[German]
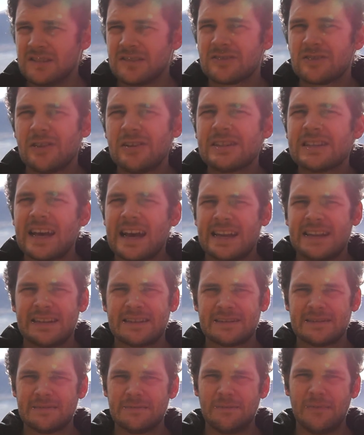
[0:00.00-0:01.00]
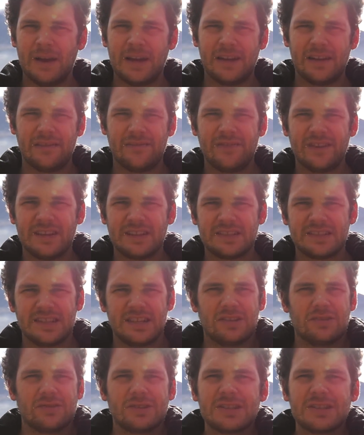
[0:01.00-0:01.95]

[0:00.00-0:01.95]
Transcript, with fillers: Soldaten meinetwegen sehen.